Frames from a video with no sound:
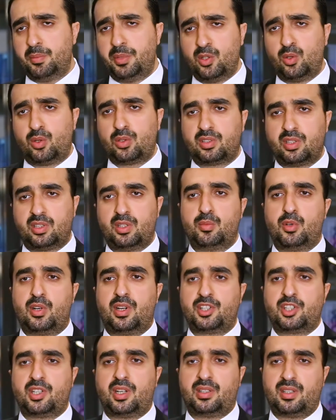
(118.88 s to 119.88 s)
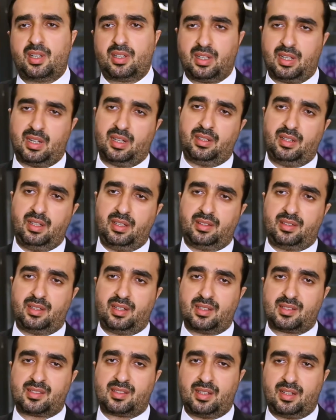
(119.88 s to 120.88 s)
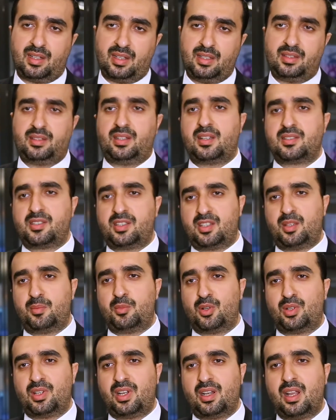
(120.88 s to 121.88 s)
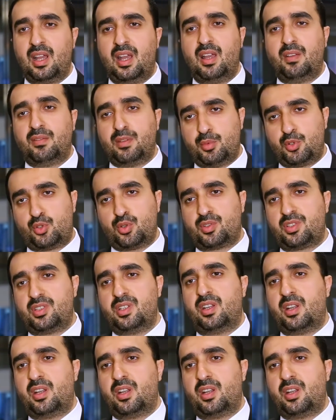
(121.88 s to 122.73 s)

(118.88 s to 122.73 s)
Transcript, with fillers: ve bir noktada bu aşağıdan gelen itirazlara itiraz edemiyorlar ve birçok